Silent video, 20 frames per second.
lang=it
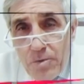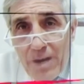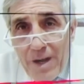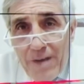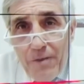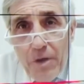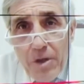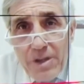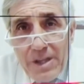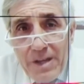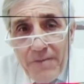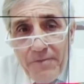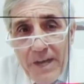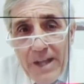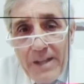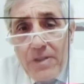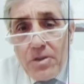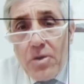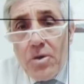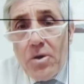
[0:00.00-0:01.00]
Una volta
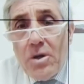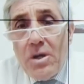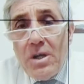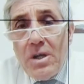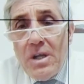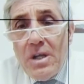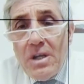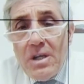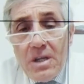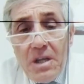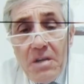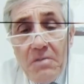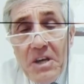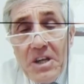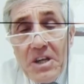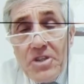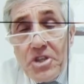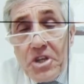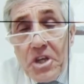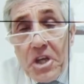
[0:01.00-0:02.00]
fatto il
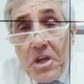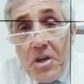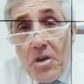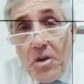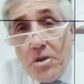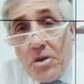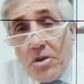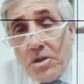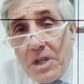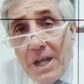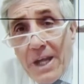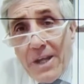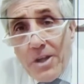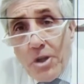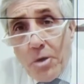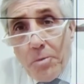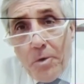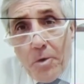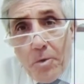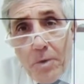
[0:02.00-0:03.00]
vaccino, io direi
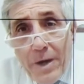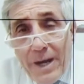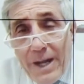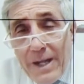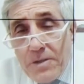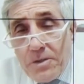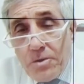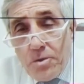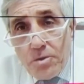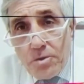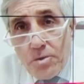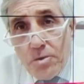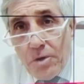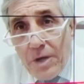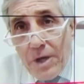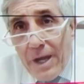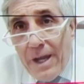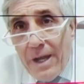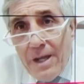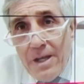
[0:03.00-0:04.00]
dopo 48
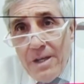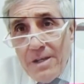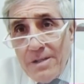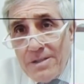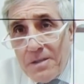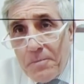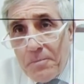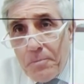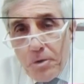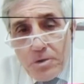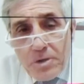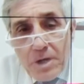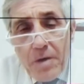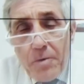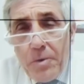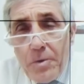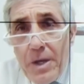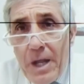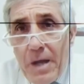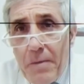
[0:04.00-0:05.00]
ore si può
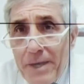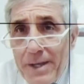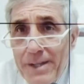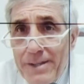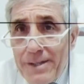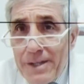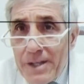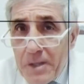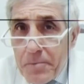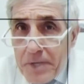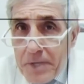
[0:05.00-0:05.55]
tranquillamente